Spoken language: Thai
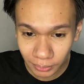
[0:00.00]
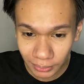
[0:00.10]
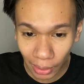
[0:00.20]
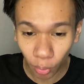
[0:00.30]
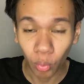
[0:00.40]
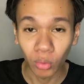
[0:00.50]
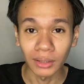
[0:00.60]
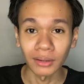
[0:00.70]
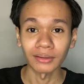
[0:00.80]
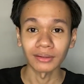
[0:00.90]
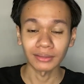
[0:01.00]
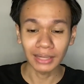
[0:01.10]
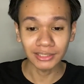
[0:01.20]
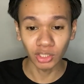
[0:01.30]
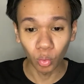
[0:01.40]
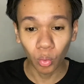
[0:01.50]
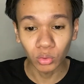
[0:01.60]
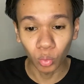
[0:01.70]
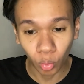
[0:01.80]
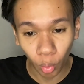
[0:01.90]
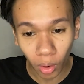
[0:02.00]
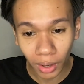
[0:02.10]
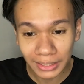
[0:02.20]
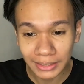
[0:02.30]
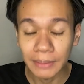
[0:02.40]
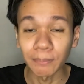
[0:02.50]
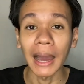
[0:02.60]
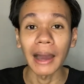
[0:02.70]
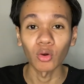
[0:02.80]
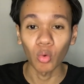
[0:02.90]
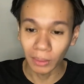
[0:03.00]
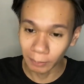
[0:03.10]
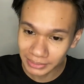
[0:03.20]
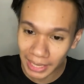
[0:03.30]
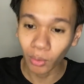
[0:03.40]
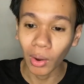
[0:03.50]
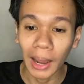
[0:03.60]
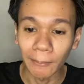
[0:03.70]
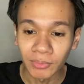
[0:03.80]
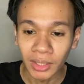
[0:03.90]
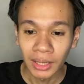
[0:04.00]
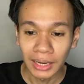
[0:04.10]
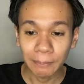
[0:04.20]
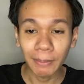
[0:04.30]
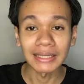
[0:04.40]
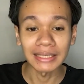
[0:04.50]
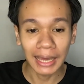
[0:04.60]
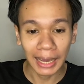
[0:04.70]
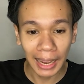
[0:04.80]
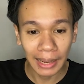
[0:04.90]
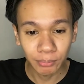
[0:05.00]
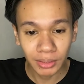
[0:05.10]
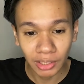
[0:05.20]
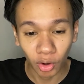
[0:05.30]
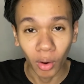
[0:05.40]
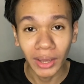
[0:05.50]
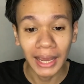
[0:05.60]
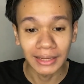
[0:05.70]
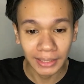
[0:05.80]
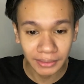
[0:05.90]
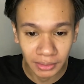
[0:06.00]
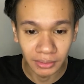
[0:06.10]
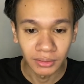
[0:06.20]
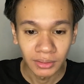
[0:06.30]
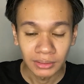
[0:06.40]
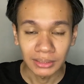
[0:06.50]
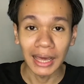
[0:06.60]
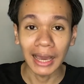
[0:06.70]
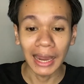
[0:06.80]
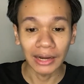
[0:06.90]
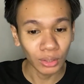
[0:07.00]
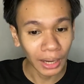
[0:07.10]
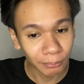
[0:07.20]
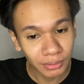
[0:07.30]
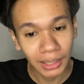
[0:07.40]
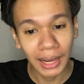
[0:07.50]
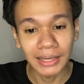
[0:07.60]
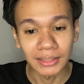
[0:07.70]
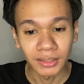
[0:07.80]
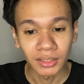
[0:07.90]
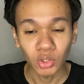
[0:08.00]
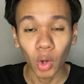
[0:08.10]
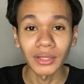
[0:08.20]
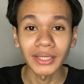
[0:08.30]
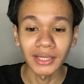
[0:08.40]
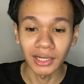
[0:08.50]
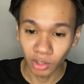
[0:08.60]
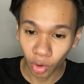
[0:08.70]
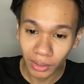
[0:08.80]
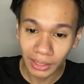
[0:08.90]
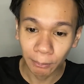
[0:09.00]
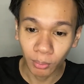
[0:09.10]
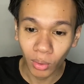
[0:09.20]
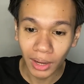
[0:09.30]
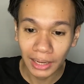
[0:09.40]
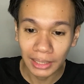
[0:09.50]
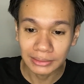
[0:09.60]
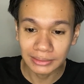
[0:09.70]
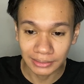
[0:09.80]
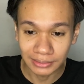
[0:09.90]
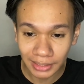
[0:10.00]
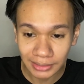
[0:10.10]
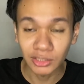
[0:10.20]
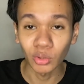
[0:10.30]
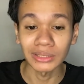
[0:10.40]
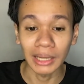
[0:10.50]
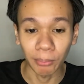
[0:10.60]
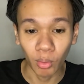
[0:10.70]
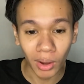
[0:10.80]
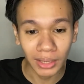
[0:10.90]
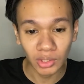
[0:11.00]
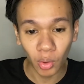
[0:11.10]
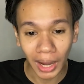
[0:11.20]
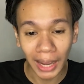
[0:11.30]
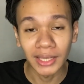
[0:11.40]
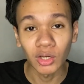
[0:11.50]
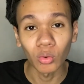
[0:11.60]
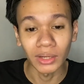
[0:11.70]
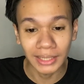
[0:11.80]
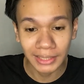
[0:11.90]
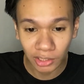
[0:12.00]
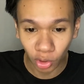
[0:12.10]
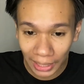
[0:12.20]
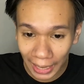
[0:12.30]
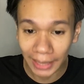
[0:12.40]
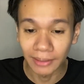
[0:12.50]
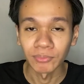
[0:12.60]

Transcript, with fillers: เดาน่าจะรู้ว่าถูกโกงก็เลยรีบพาลูกไปไปแจ้งความและไปธนาคารเพื่อจะขอให้อายัดเงิน ธนาคารก็ทำเรื่องให้ ตอนนี้เดือดร้อนครับ เพราะว่าตัดสินใจซื้อโทรศัพท์เพราะว่าต้องการให้ลูกเนี่ยได้เรียนออนไลน์